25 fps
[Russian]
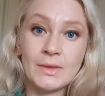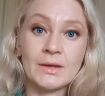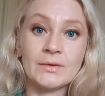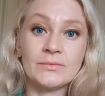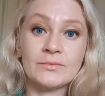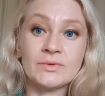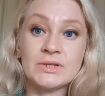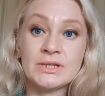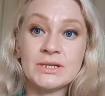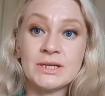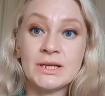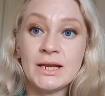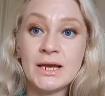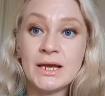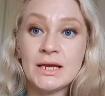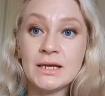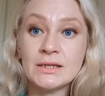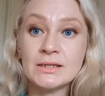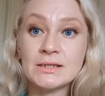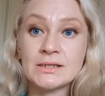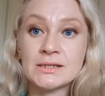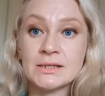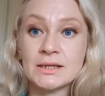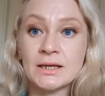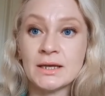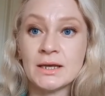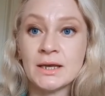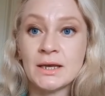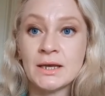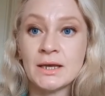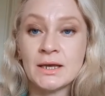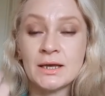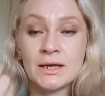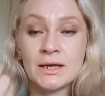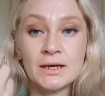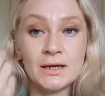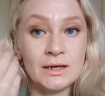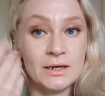выделяется,
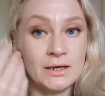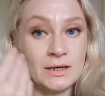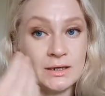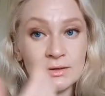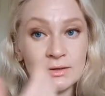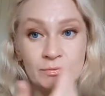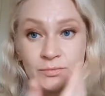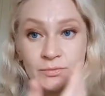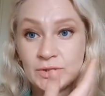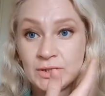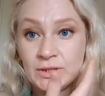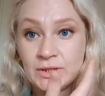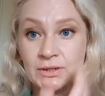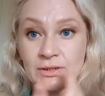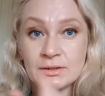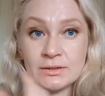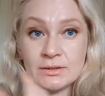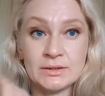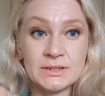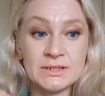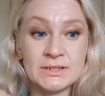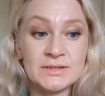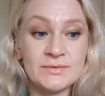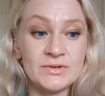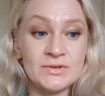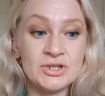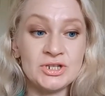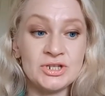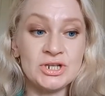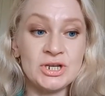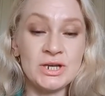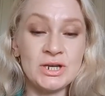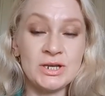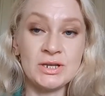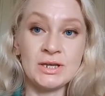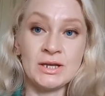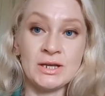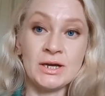а, вот это
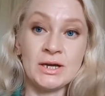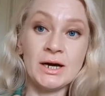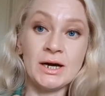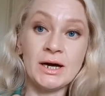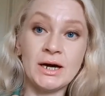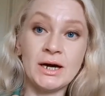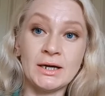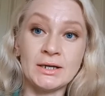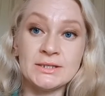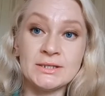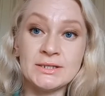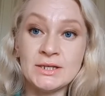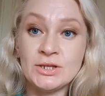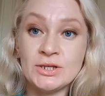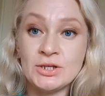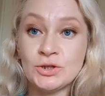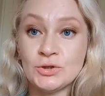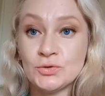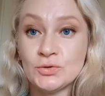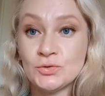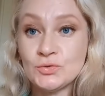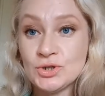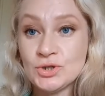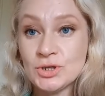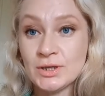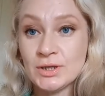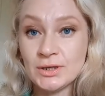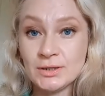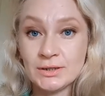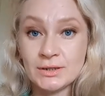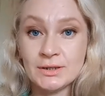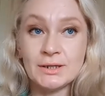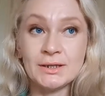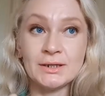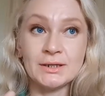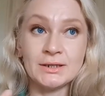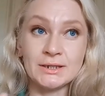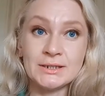свечение, а где не нужно, она
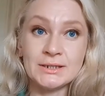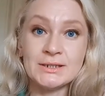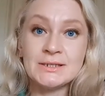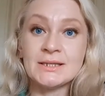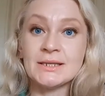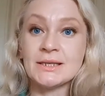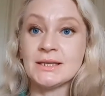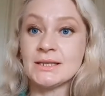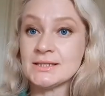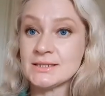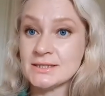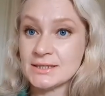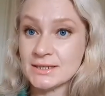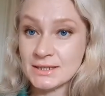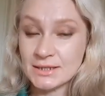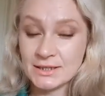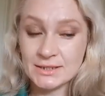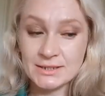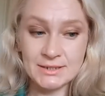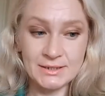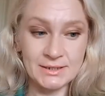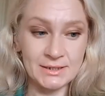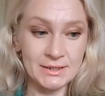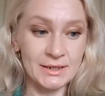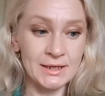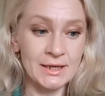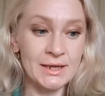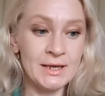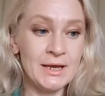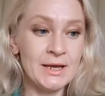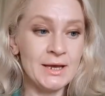как раз-таки скрыта.